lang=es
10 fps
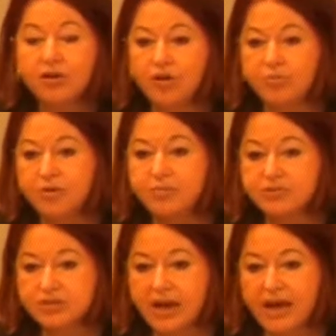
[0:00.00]
cómo
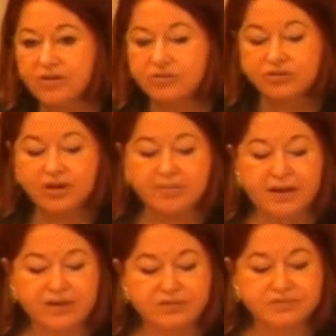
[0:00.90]
buscar un
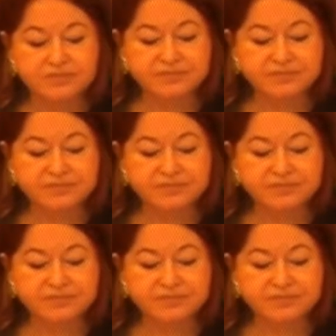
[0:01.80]
trabajo.